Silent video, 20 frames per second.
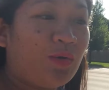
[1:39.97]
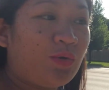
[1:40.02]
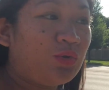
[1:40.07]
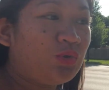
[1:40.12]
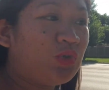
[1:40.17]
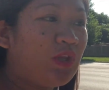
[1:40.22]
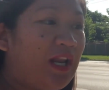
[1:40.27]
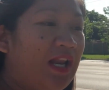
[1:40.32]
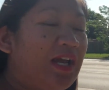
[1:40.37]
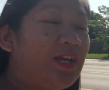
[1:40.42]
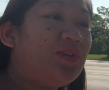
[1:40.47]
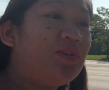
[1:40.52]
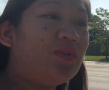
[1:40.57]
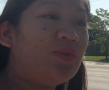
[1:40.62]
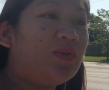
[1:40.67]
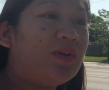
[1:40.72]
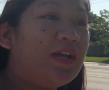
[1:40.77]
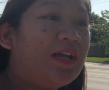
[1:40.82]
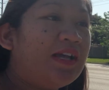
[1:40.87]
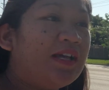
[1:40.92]
Kunti lang
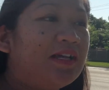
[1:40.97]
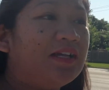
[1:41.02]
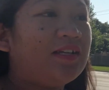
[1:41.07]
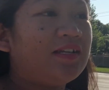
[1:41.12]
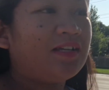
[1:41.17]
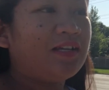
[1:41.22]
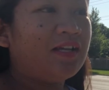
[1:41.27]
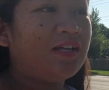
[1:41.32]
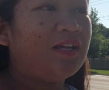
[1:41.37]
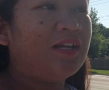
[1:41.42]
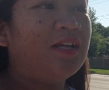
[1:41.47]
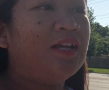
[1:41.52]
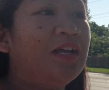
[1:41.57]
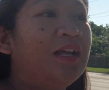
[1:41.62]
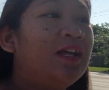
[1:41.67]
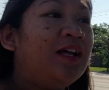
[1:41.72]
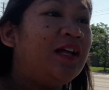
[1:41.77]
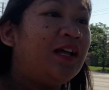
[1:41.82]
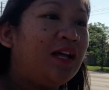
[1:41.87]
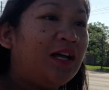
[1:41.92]
yung uh,
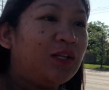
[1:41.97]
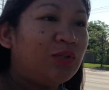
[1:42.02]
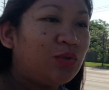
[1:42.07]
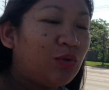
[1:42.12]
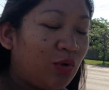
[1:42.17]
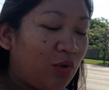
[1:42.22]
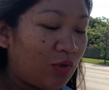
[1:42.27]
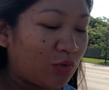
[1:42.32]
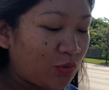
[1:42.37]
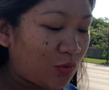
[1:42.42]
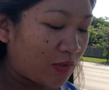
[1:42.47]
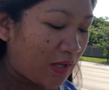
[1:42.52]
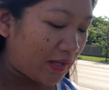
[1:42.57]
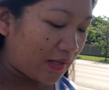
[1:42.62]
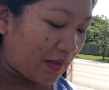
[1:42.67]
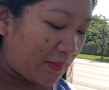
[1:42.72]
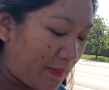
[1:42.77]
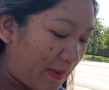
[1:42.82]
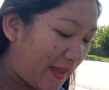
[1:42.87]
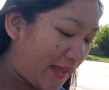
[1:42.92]
tulog ko
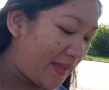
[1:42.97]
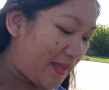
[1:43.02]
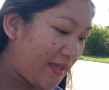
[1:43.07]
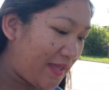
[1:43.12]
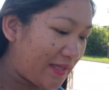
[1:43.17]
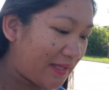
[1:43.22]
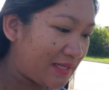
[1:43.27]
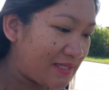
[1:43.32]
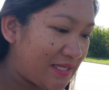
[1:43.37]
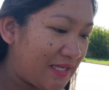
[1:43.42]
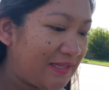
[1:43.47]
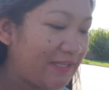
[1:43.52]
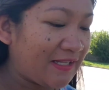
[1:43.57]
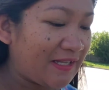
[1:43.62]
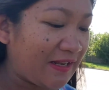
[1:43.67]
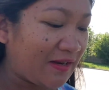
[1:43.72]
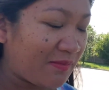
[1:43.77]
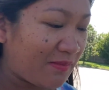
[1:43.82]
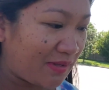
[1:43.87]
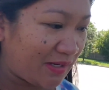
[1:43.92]
kagabi kasi
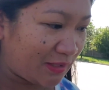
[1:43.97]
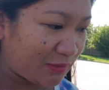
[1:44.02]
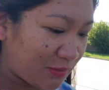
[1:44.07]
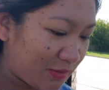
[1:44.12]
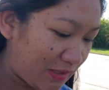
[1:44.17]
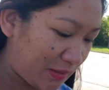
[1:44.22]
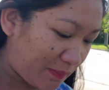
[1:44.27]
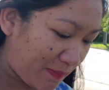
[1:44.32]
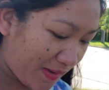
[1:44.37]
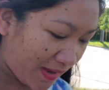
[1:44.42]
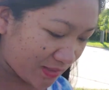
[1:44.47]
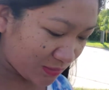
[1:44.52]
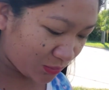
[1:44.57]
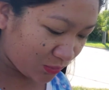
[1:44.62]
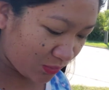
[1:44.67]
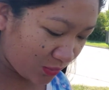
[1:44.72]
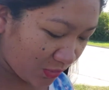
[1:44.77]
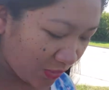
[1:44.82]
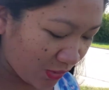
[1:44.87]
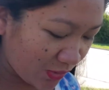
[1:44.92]
hindi na naman ito
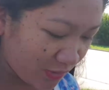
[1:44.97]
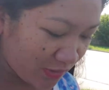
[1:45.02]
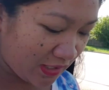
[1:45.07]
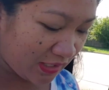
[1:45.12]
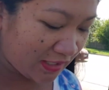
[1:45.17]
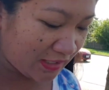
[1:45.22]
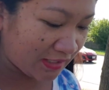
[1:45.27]
nagpakatulog.